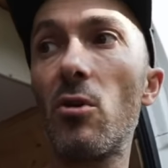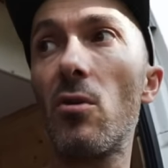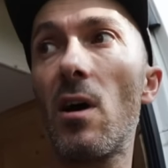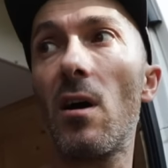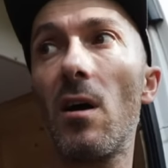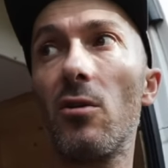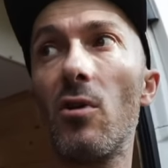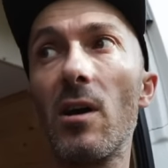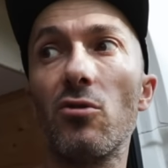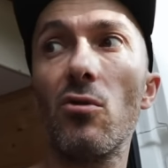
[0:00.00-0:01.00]
de la,
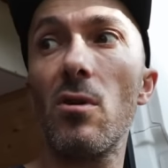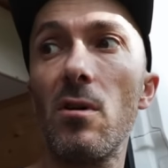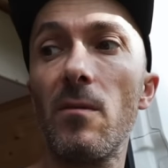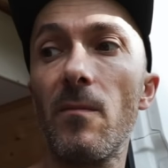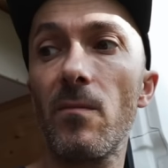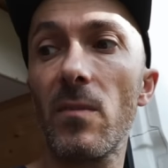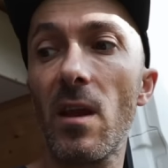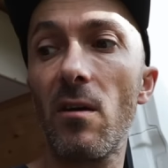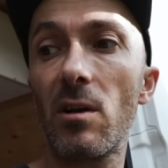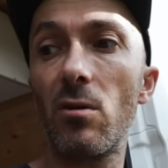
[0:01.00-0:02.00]
de la tôle
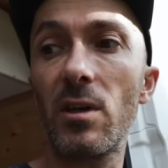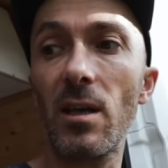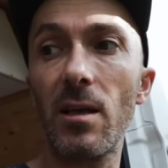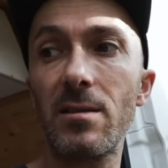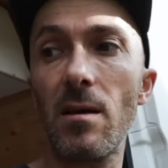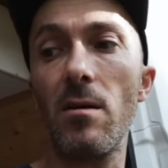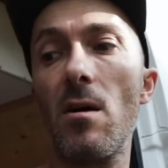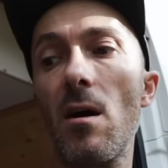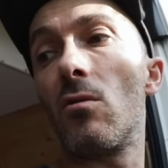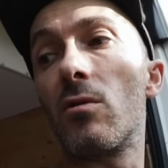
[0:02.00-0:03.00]
avec le cadre
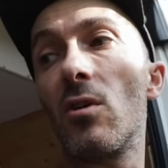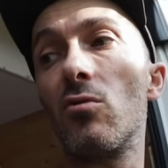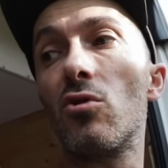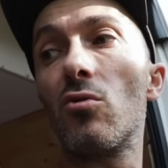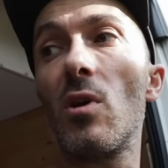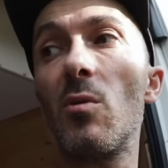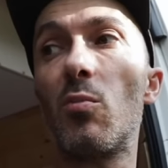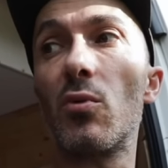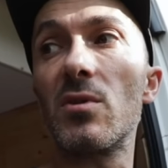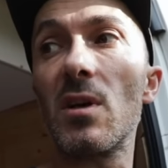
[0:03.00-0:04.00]
intérieur. Le caoutchouc est
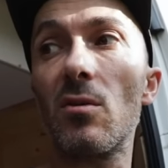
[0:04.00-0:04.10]
posé